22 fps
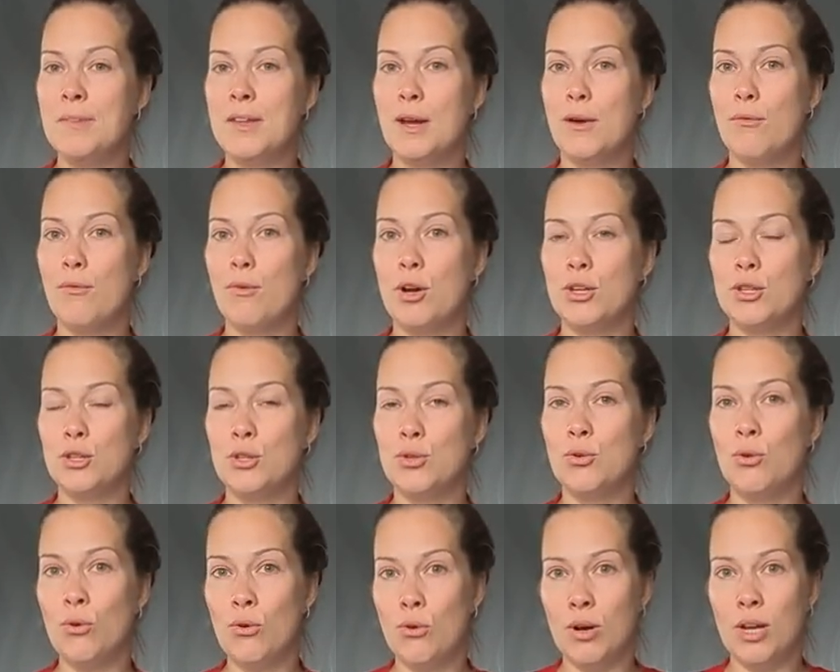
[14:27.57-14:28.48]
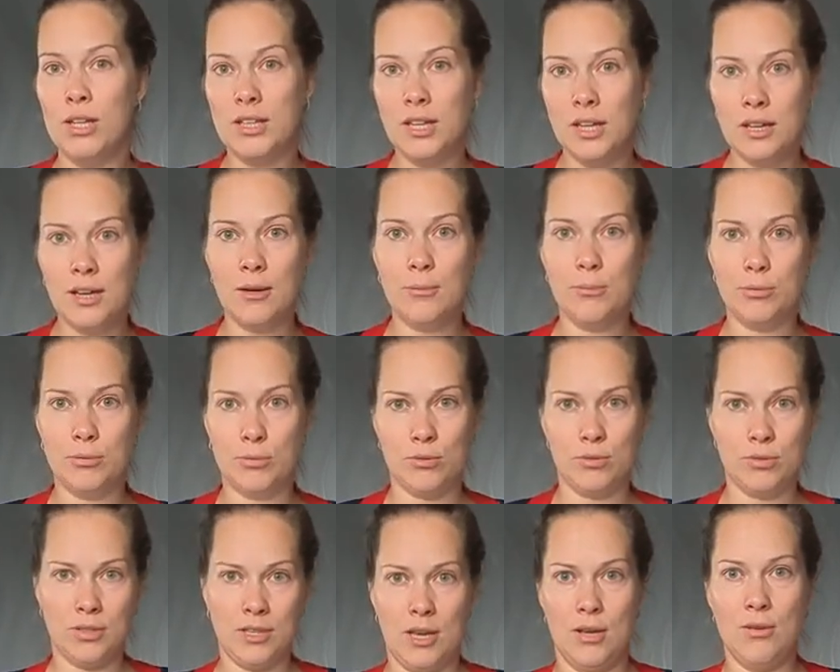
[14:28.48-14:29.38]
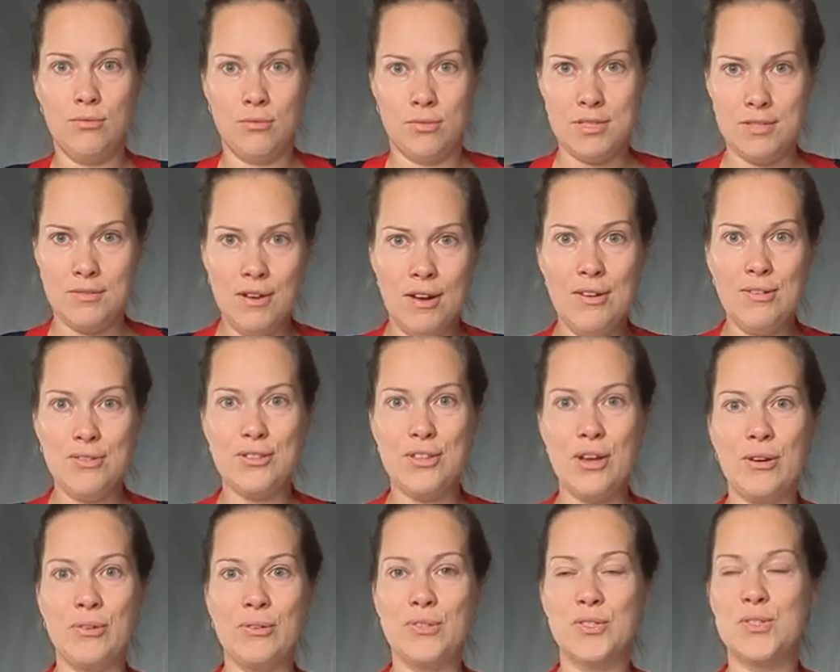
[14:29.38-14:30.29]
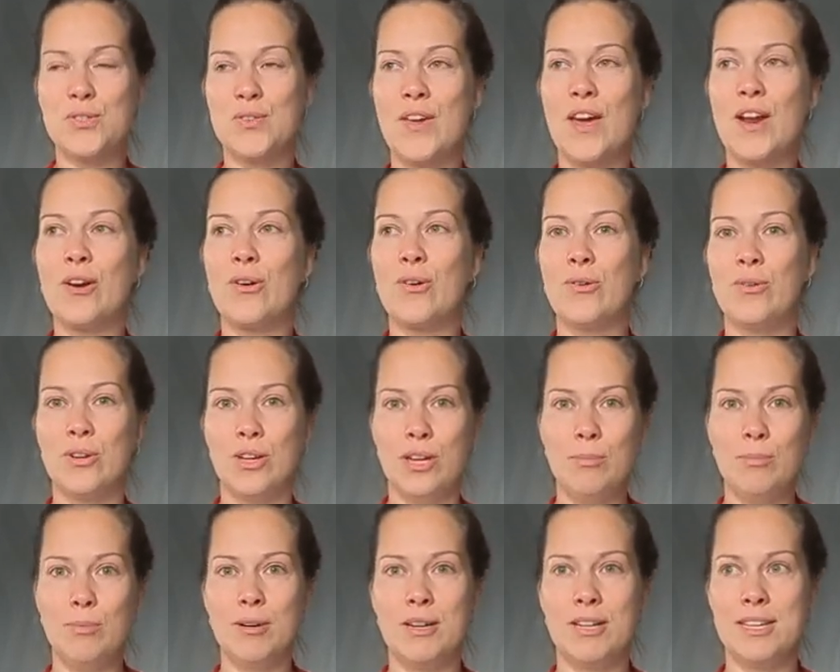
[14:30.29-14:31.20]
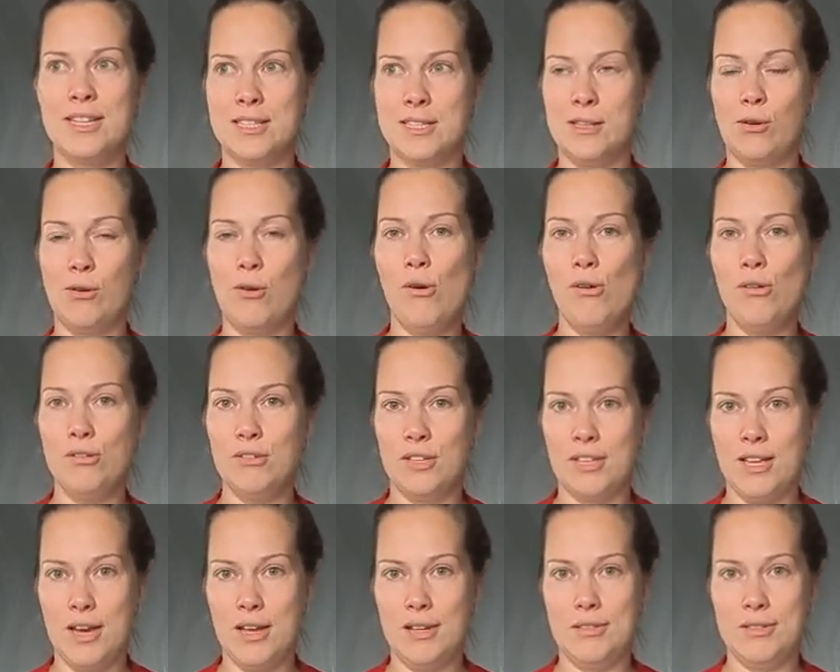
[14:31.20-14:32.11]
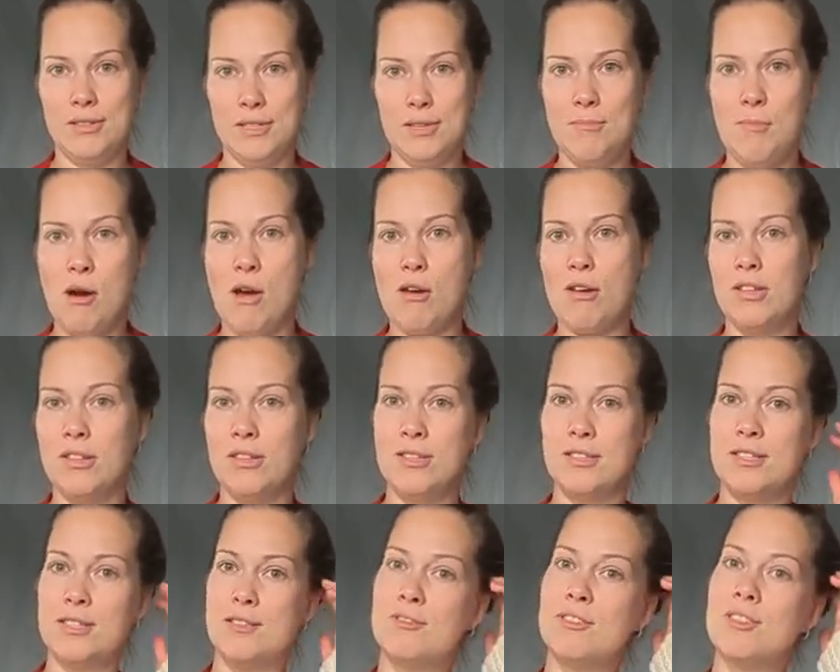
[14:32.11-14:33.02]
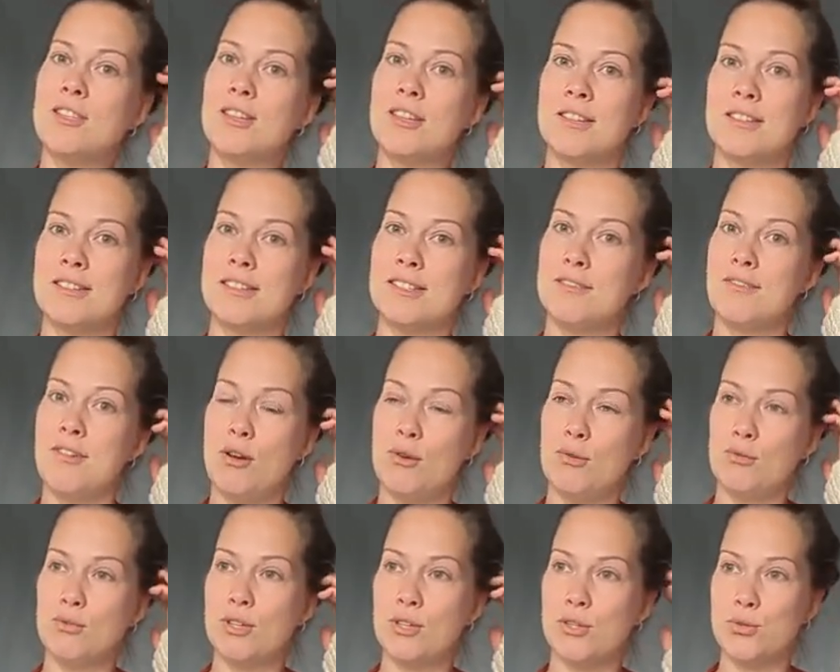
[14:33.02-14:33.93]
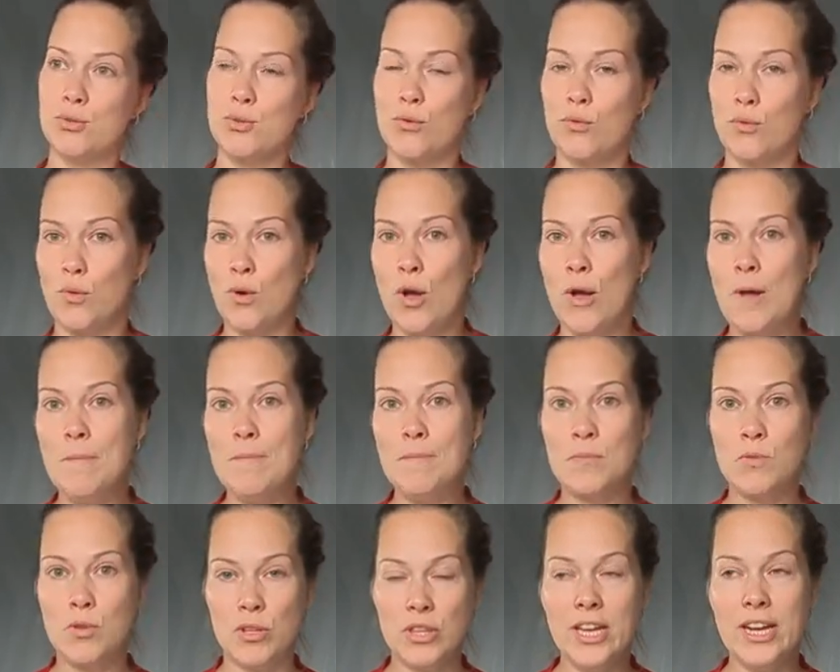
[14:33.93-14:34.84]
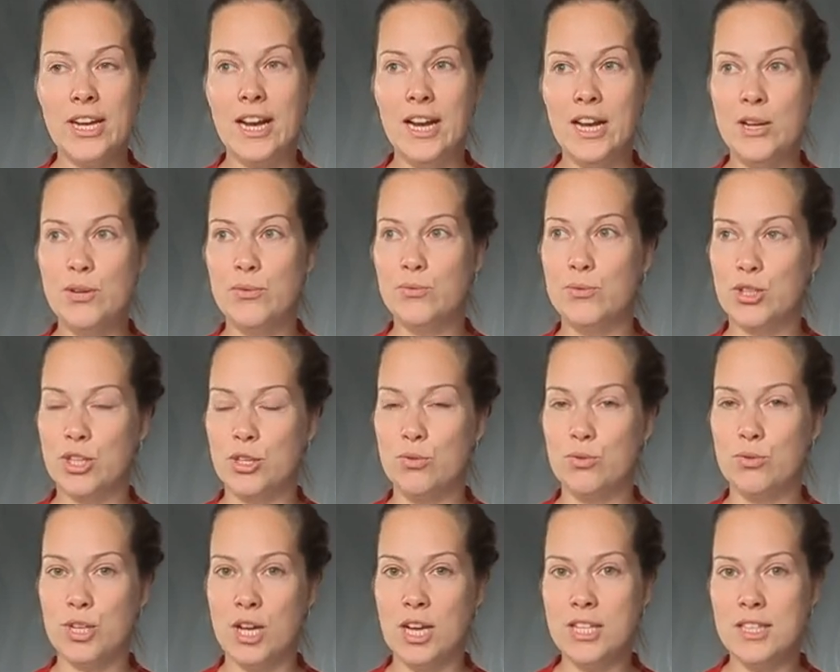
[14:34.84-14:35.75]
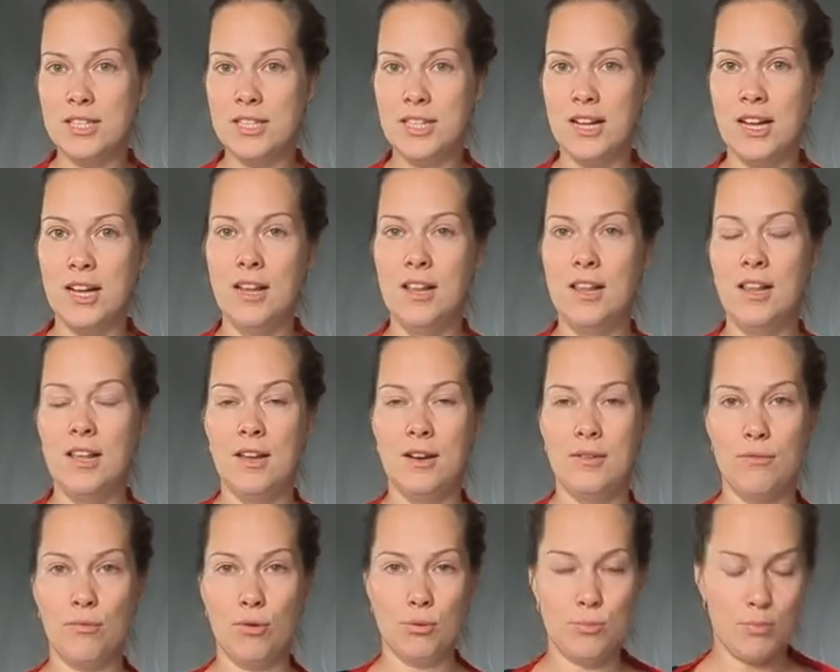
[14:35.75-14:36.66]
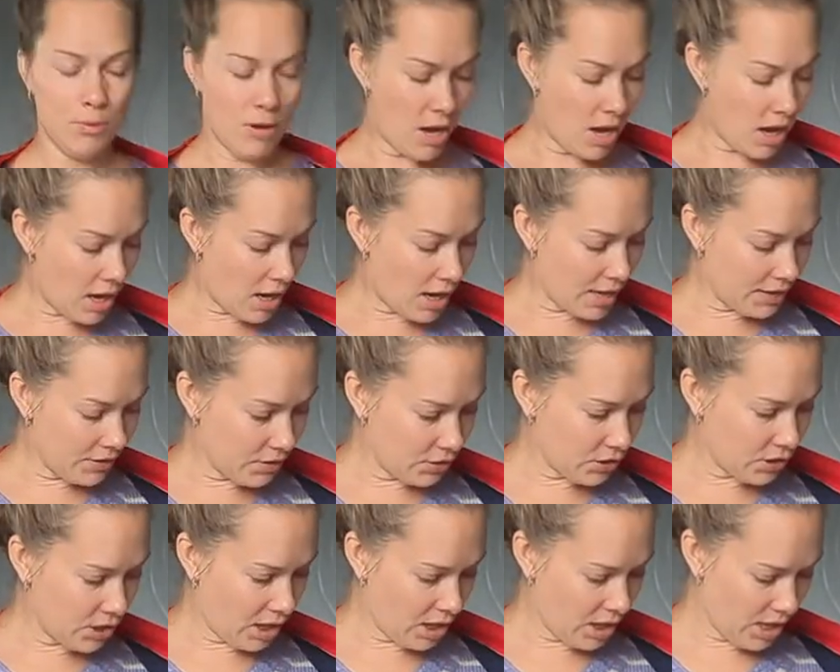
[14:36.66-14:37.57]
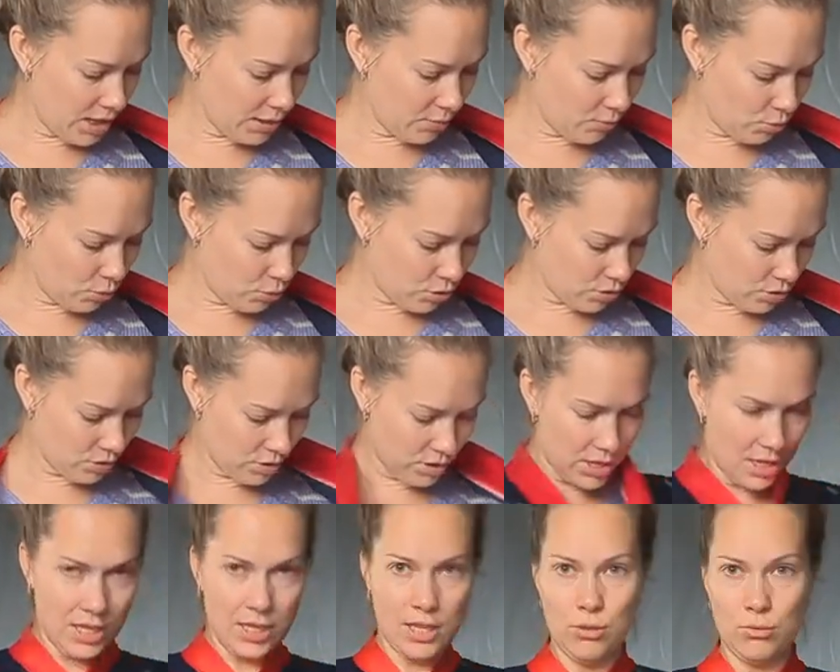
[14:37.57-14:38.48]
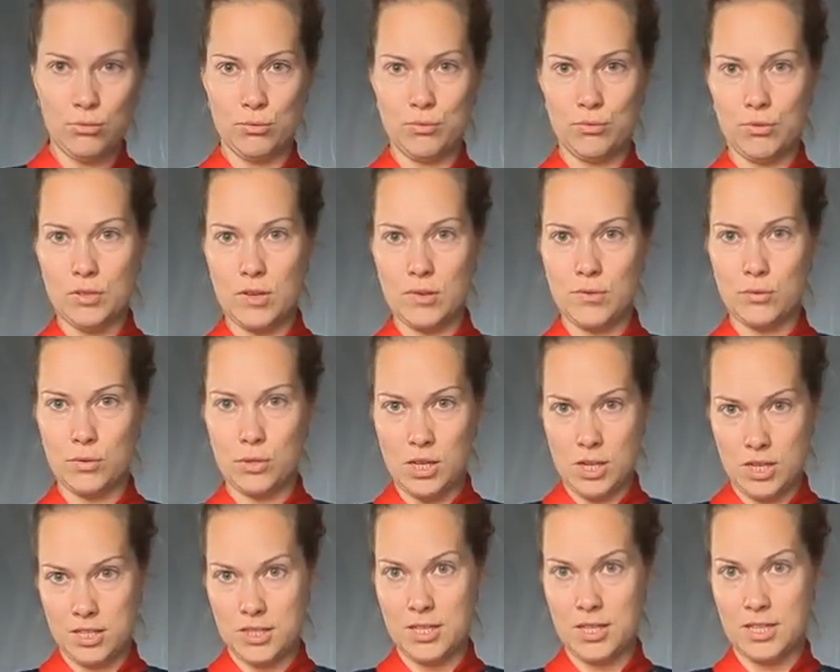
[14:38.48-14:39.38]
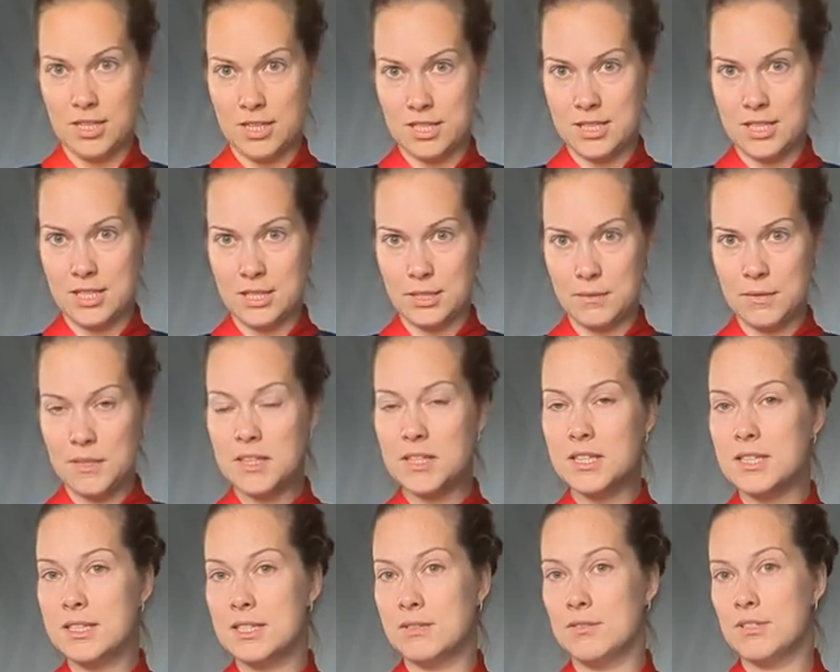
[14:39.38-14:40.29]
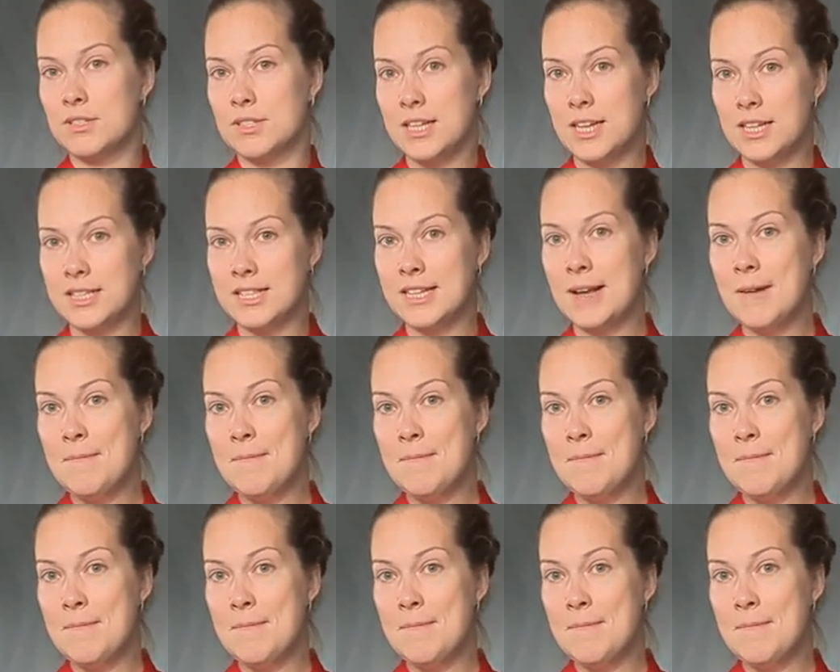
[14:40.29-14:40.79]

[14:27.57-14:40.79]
Вот, но она как бы только, я ее надеваю вот так вот сверху, либо, если холодно, я снимаю этот свитер и надеваю толстовку. Но она реально уже ужасная, вот, а этот халат можно накинуть вот так вот раз как раз на свитер, завязать,